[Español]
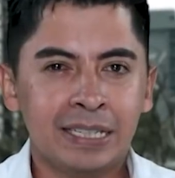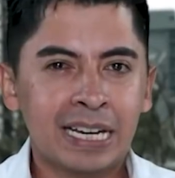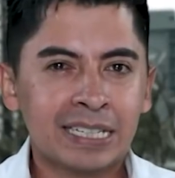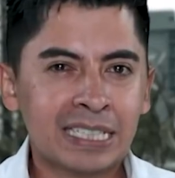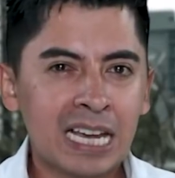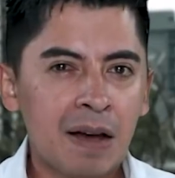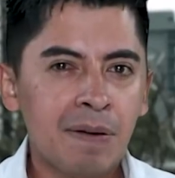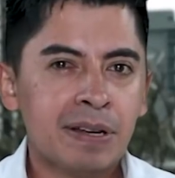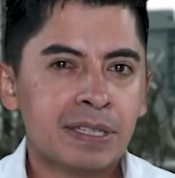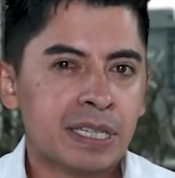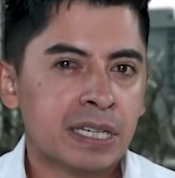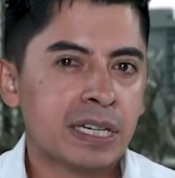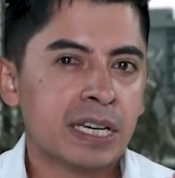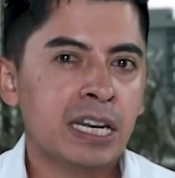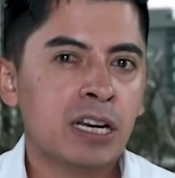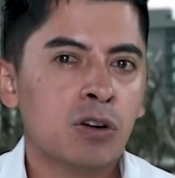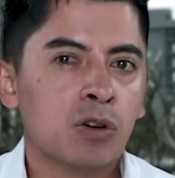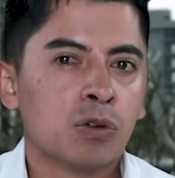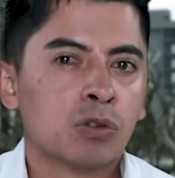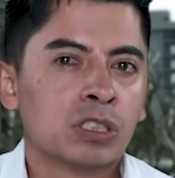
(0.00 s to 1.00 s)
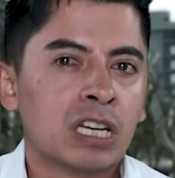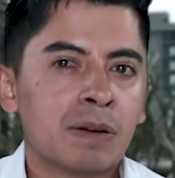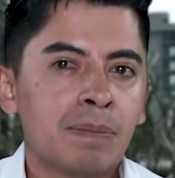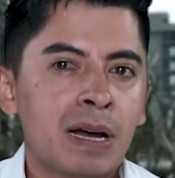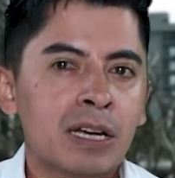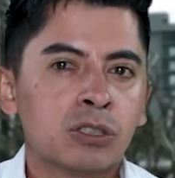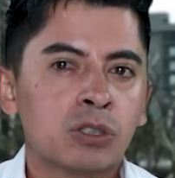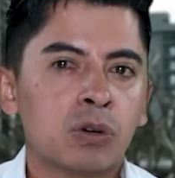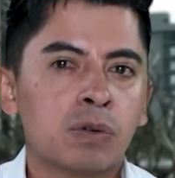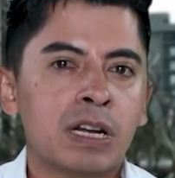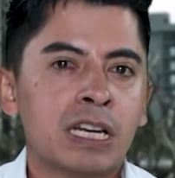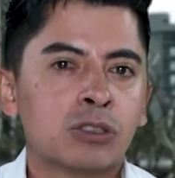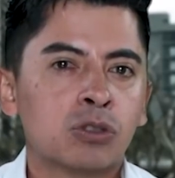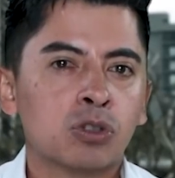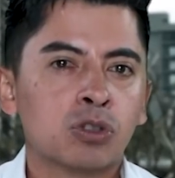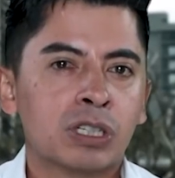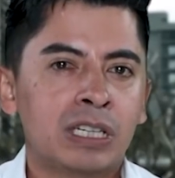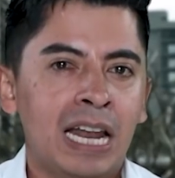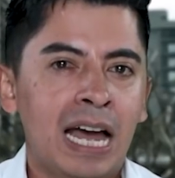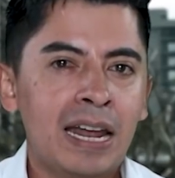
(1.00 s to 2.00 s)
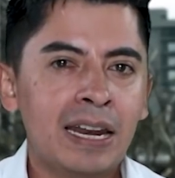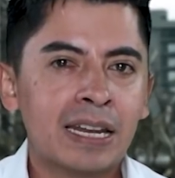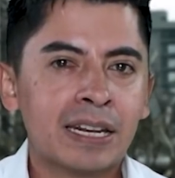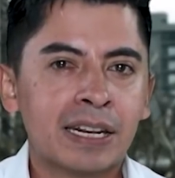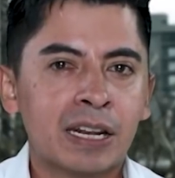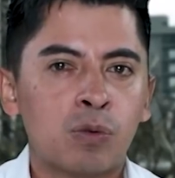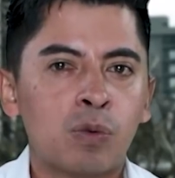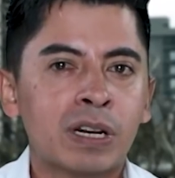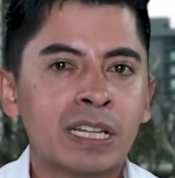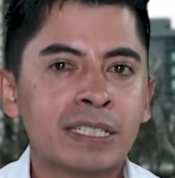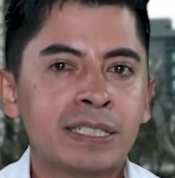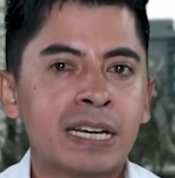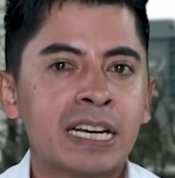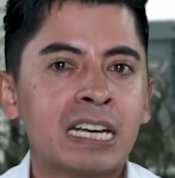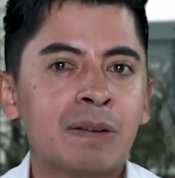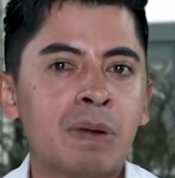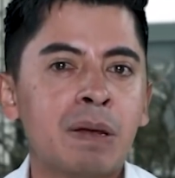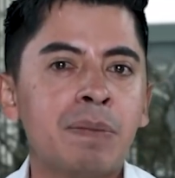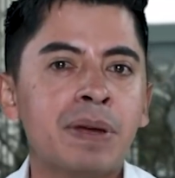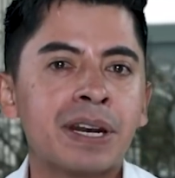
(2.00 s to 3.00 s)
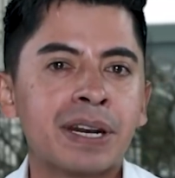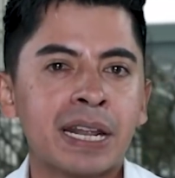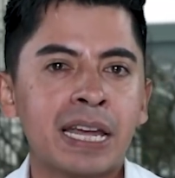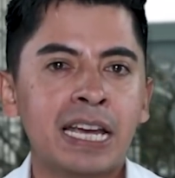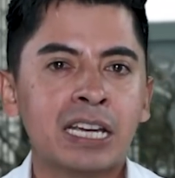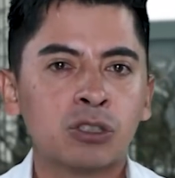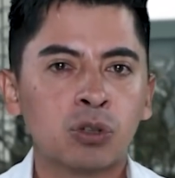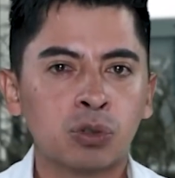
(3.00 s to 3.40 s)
Ya saben, si quieren conocer más sobre estos clanes, recuerden seguirme en mis redes